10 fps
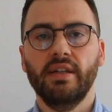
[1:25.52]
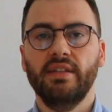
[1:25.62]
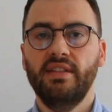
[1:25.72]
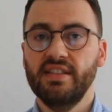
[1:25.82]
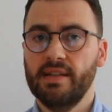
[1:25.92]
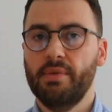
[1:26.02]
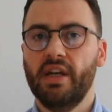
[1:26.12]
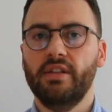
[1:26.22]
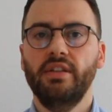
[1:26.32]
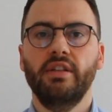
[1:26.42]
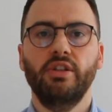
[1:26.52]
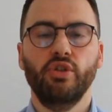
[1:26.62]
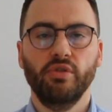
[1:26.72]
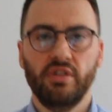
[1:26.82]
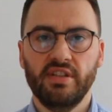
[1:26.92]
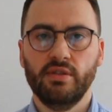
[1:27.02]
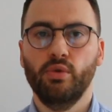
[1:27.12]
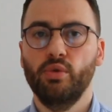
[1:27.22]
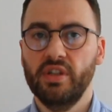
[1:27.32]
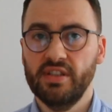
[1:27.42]
Gdy zabraknie kiszonki z
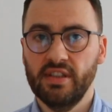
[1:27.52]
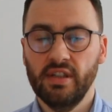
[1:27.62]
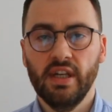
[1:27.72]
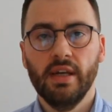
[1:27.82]
kukurydzy